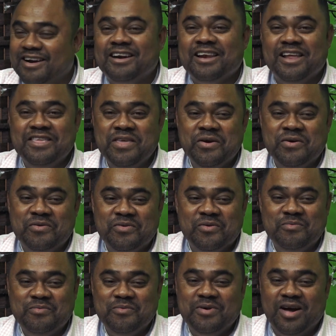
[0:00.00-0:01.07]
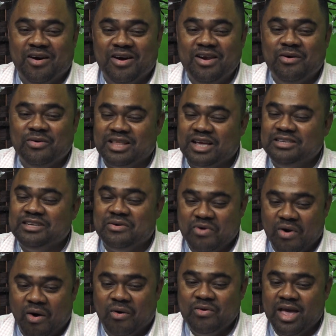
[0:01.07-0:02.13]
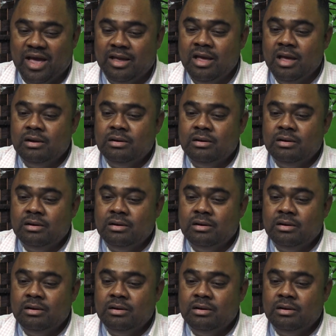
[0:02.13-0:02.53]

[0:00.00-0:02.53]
rất là nhiều dũng mới hỏi là ủa tại sao ngộ vậy